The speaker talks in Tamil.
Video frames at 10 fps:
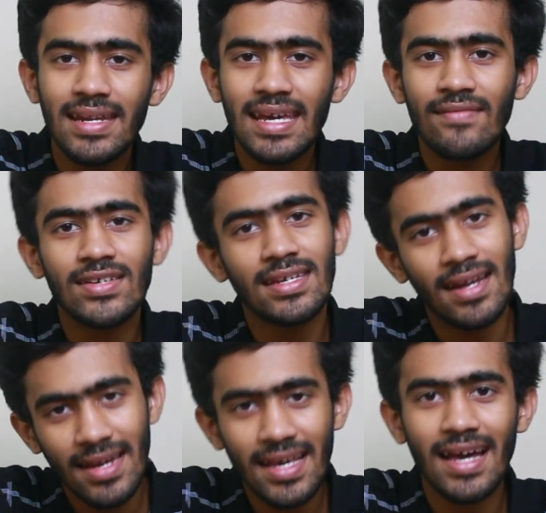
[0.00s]
இன்னைக்கு
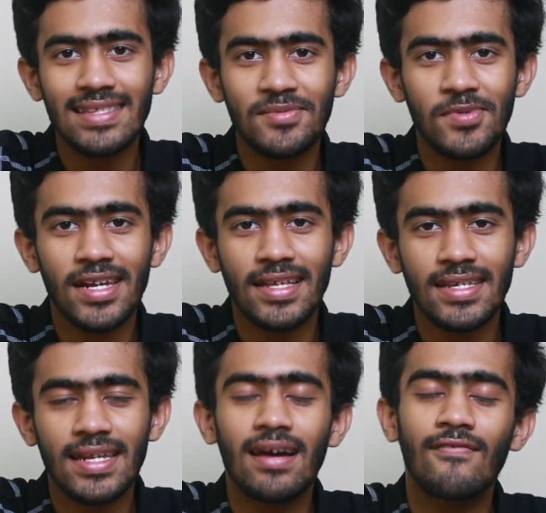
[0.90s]
கொஸ்டினை நீங்கள் ஆன்சர் பண்ண
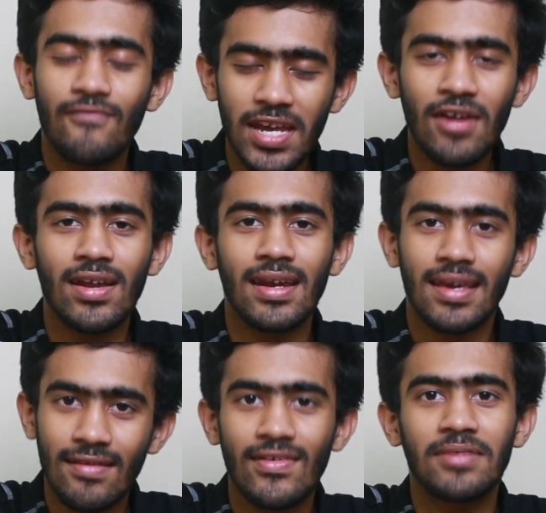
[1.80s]
நினச்சிங்கன்னா வீடியோட
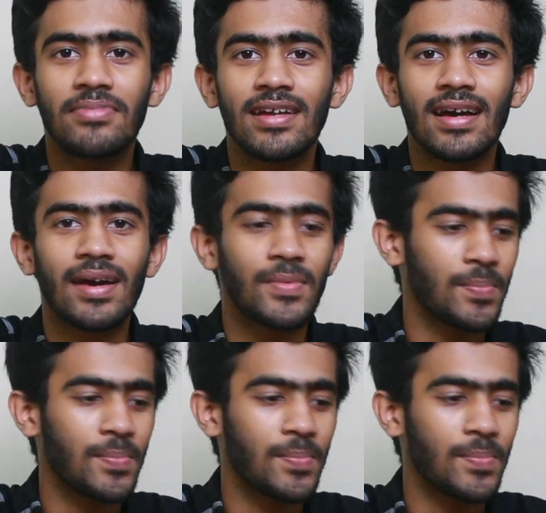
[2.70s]
இன்னைக்கு வெயிட் பண்ணுங்கள்